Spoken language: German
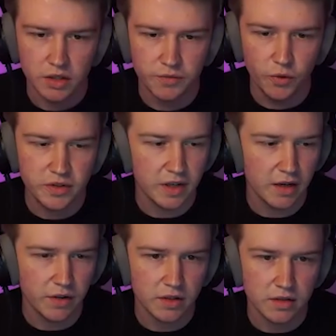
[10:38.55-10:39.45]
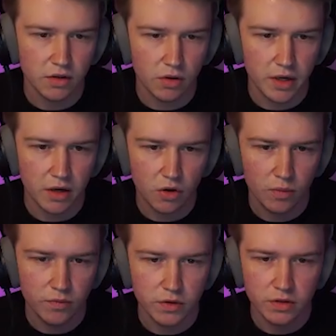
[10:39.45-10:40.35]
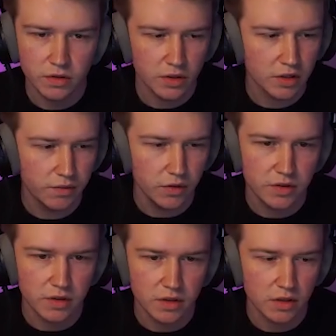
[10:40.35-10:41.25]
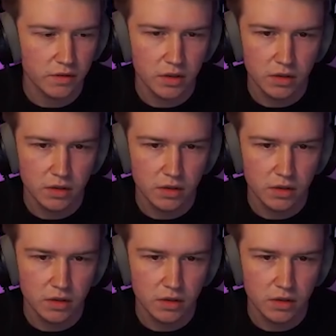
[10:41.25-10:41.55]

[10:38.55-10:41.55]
Ich wusste einfach, dass da noch einer kommen wird. Ich wusste es irgendwie.